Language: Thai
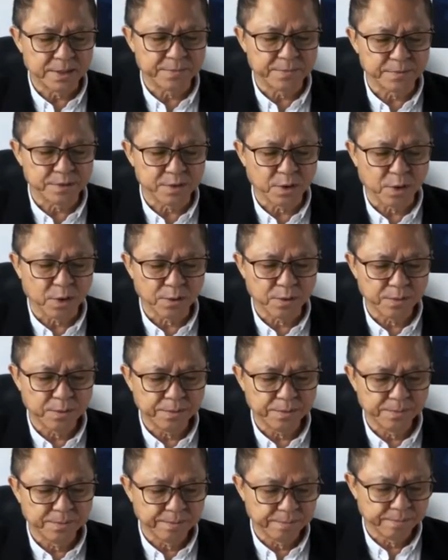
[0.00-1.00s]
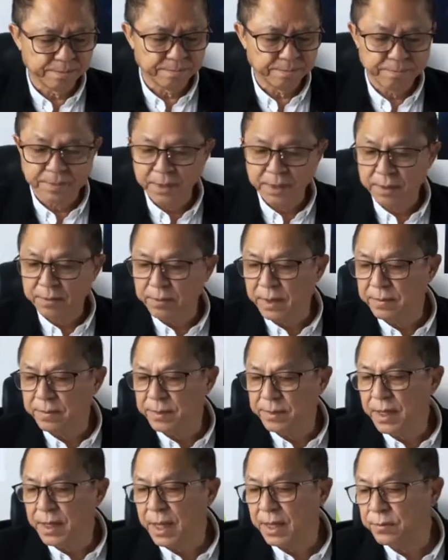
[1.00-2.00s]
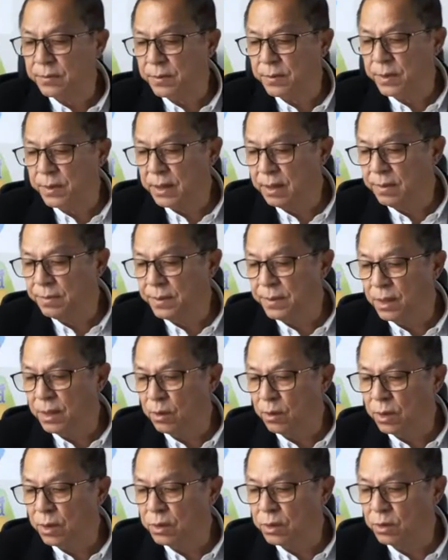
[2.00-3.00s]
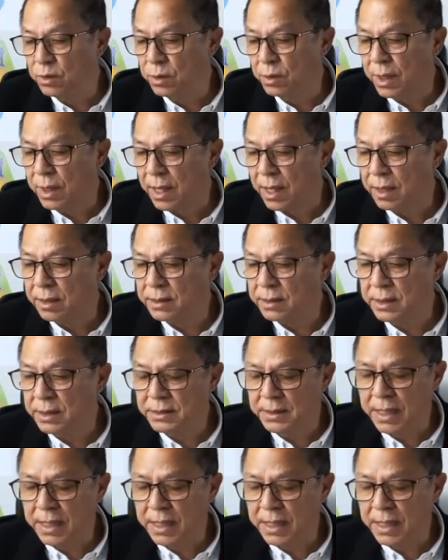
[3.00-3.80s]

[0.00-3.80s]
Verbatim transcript: นี่พรรคก้าวไกลเขาก็ออกมาบอกน้อยใจเลย